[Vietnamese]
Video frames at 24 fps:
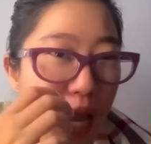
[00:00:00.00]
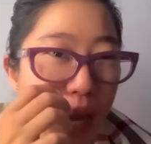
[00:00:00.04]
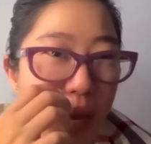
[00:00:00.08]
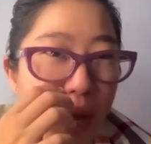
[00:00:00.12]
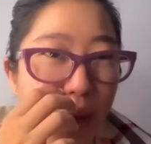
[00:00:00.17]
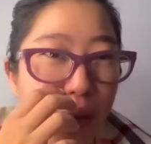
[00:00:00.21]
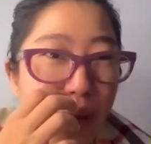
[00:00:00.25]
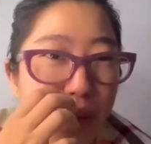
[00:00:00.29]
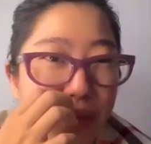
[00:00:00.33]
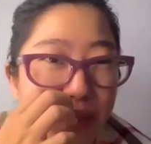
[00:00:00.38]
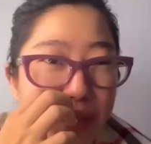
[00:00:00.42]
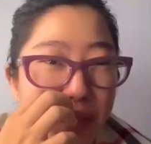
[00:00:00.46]

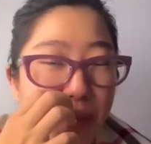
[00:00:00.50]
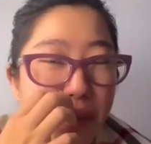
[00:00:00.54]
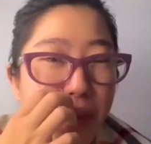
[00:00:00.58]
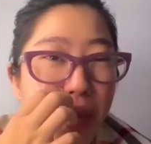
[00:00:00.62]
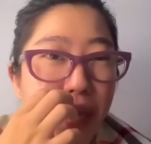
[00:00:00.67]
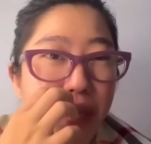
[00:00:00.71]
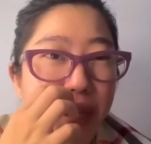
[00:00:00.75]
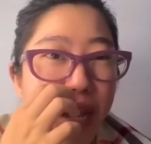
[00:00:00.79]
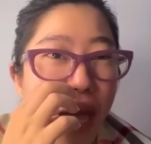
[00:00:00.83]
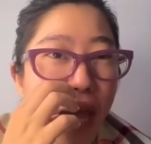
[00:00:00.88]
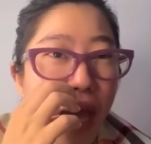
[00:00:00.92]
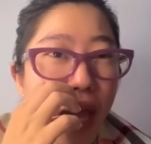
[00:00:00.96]
ờ, nhiều
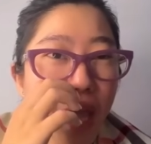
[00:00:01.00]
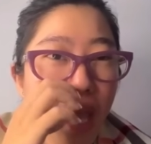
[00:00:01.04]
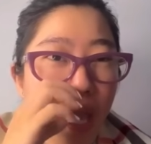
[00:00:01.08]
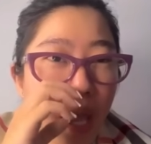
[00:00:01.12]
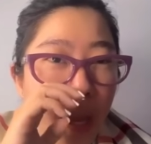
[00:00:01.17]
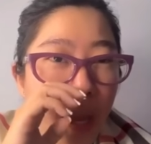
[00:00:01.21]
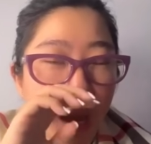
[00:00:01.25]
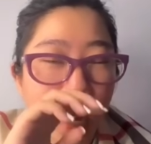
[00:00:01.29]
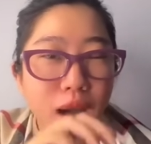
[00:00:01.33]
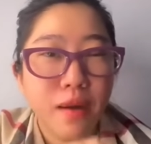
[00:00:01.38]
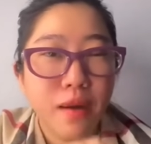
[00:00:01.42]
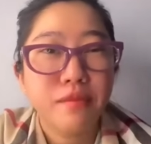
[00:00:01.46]
khi là
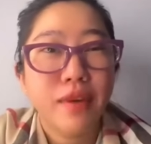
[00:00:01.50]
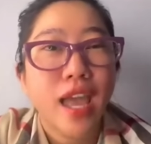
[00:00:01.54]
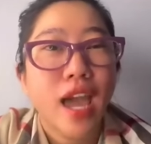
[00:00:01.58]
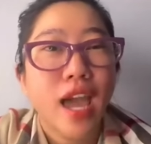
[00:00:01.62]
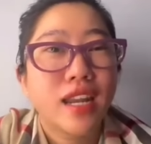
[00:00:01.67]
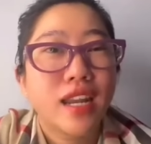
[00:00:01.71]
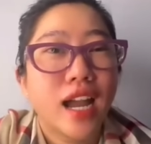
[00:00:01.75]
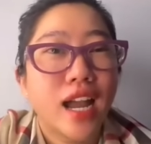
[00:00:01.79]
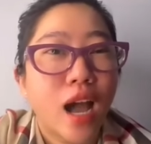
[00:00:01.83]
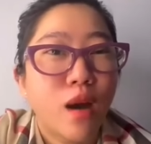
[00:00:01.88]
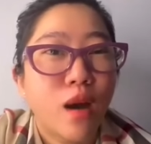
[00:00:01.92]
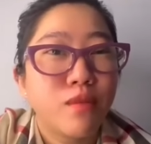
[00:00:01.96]
uh, mấy
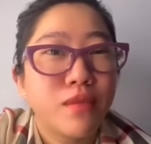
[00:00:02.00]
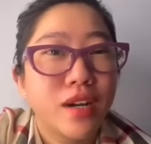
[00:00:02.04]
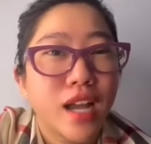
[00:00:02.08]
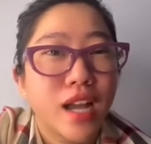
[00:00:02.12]
anh đàn ông mà